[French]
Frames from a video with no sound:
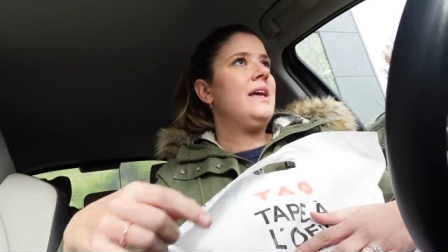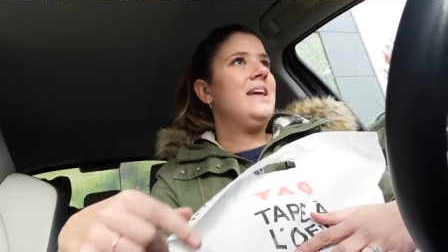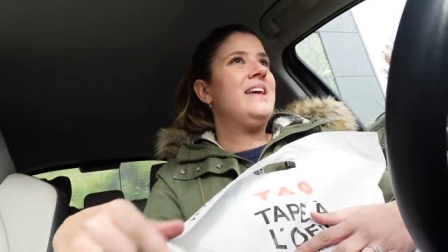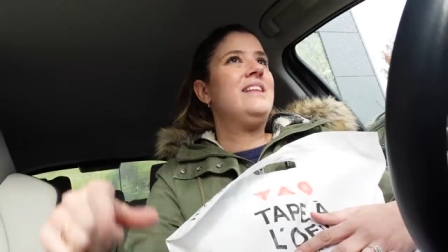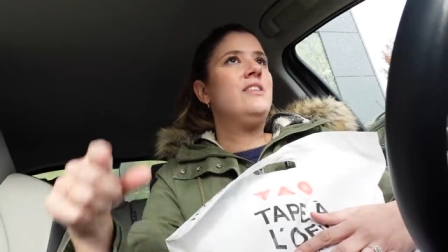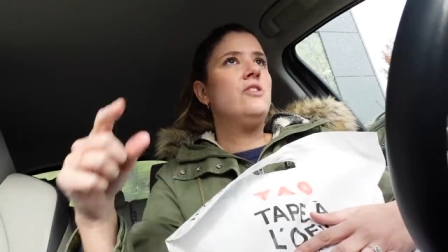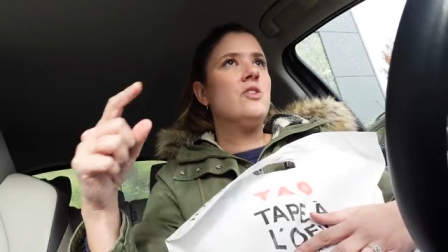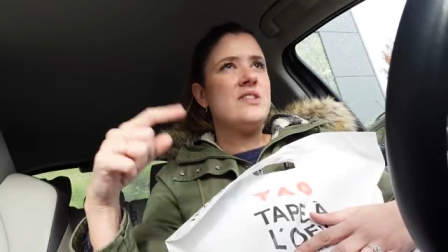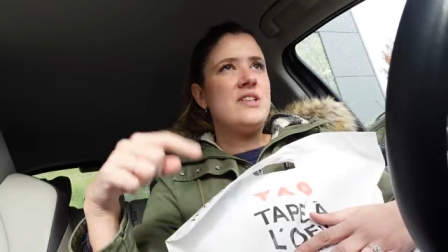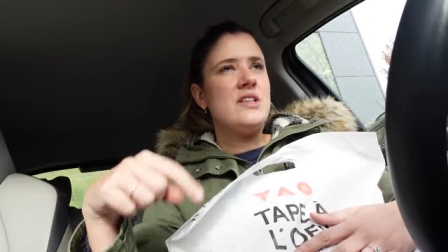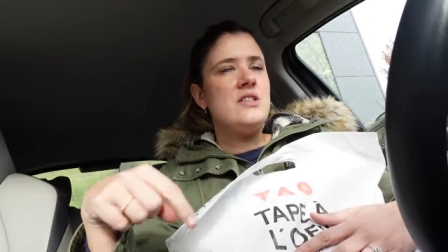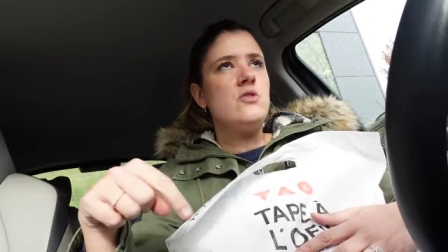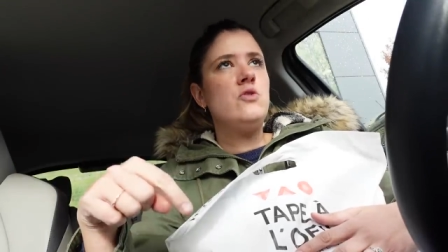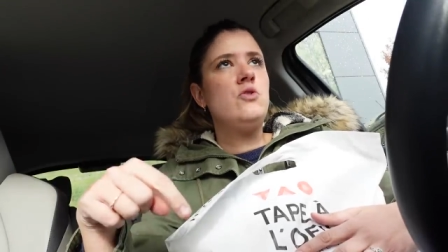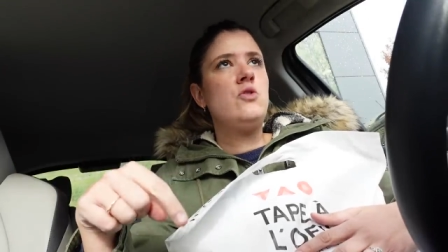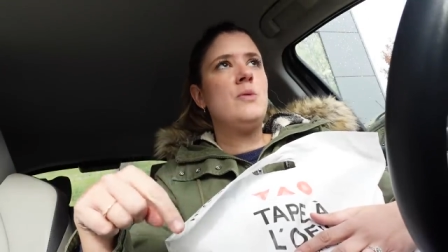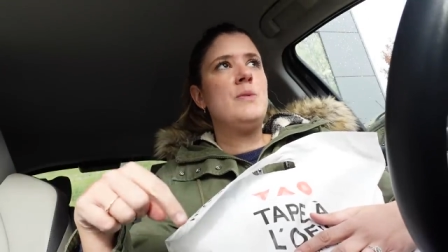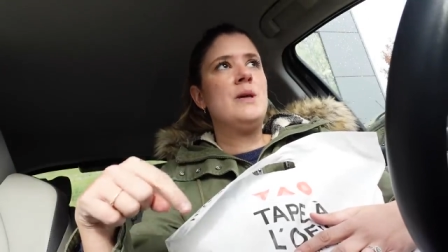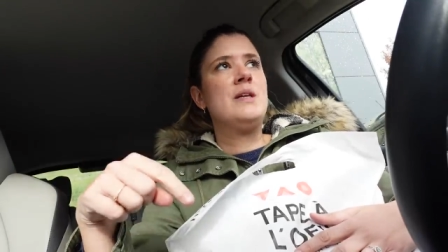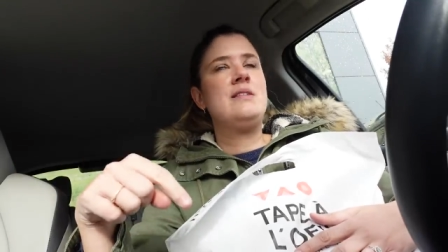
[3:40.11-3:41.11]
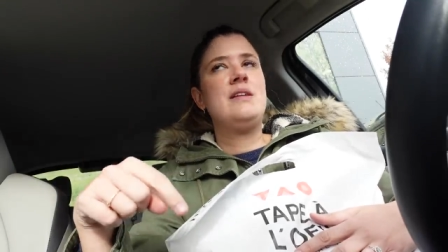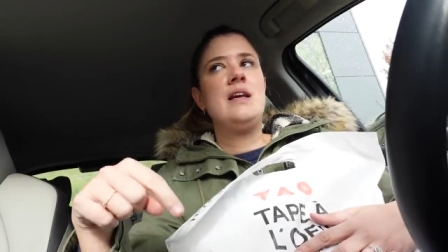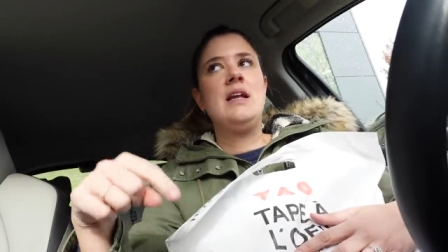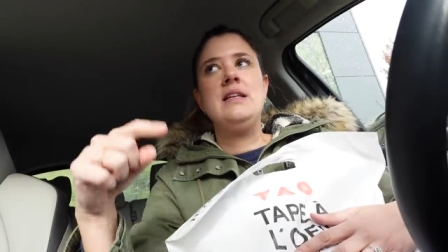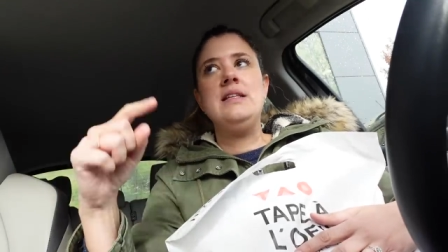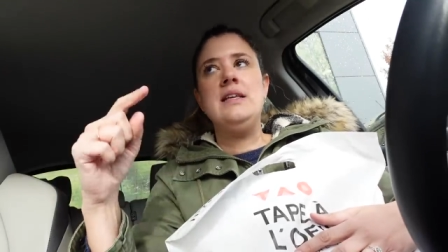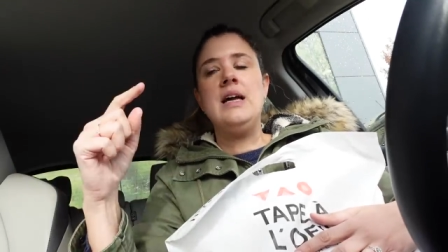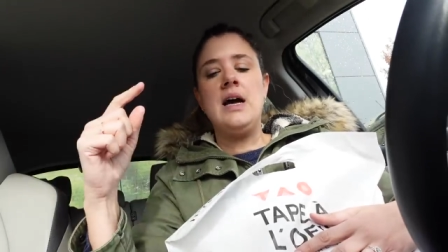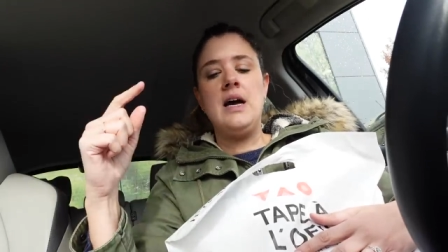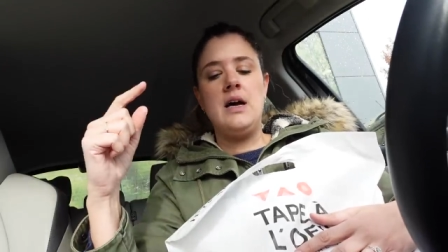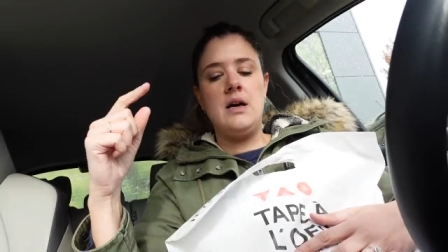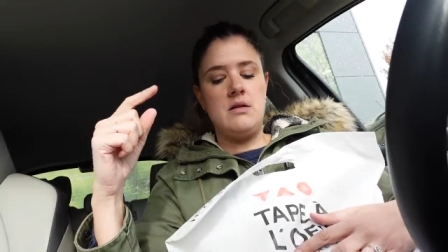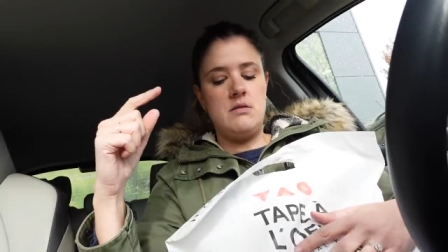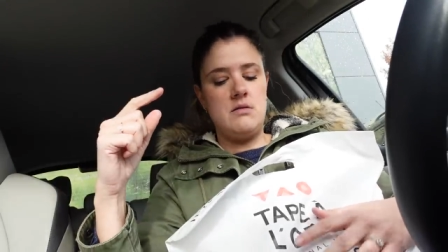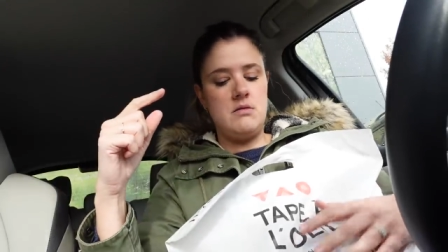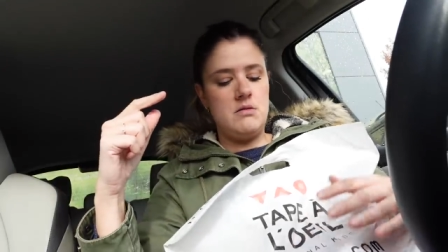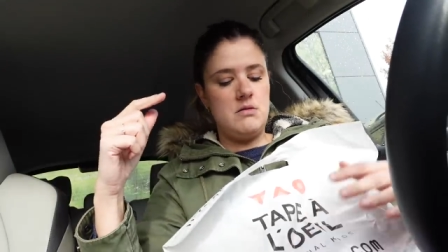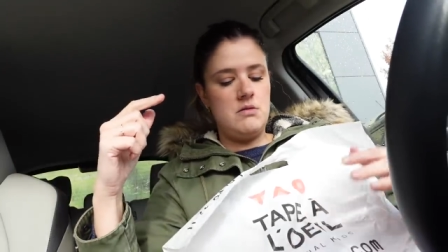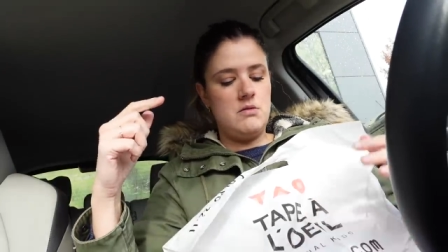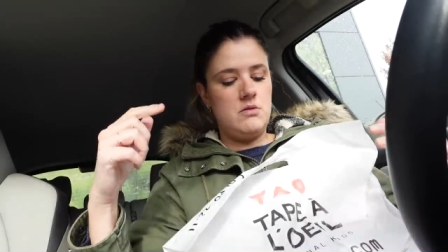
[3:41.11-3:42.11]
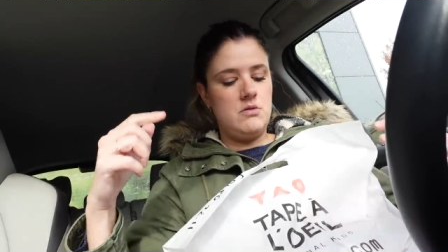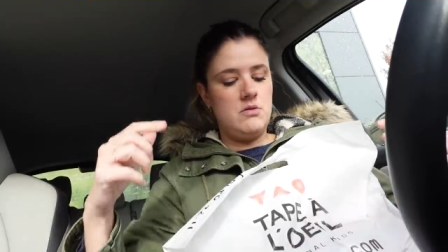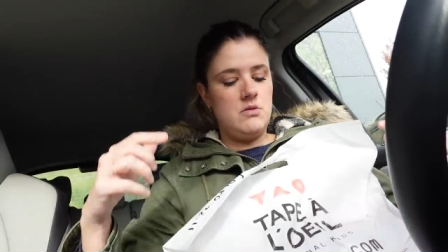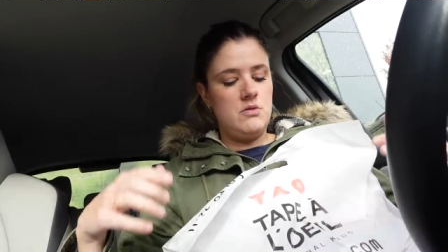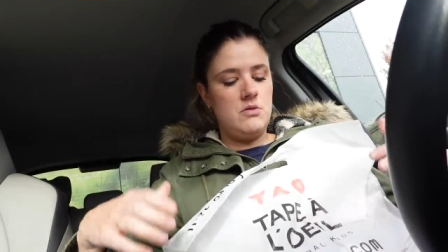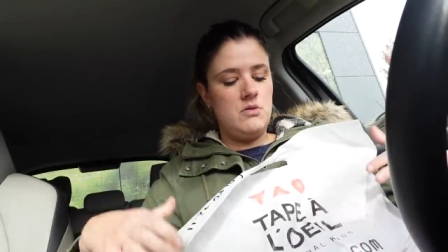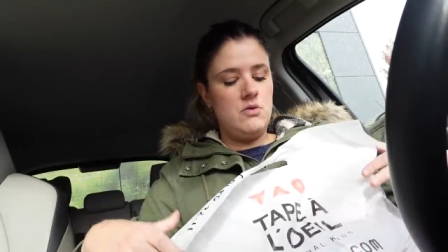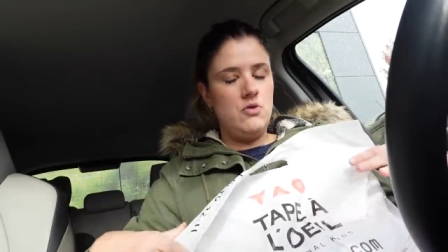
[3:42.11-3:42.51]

Et dans cette zone commerciale, il y a euh,